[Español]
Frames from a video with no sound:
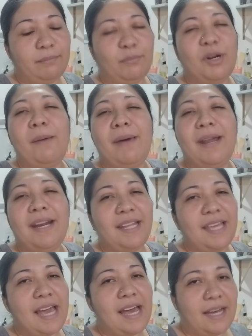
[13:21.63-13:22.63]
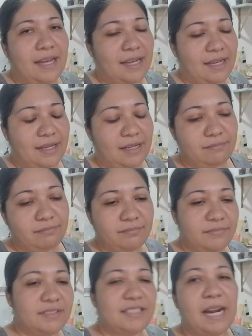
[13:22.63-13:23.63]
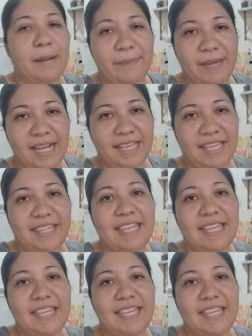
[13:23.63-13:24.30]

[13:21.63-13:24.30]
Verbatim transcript: bueno, a barrer y a trapear aquí.